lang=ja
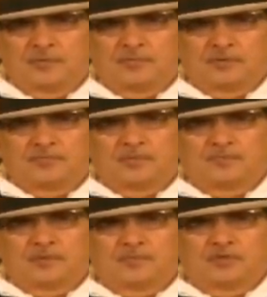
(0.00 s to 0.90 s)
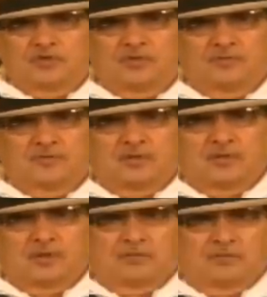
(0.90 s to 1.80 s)
ベトナム
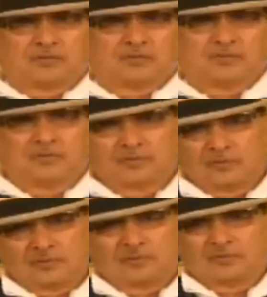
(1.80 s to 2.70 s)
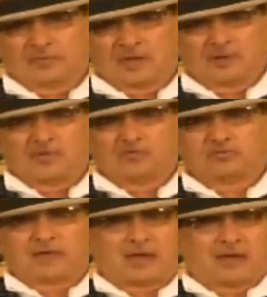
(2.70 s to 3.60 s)
で仲間を撃っ
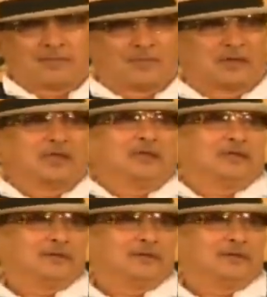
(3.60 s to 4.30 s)
た負け犬。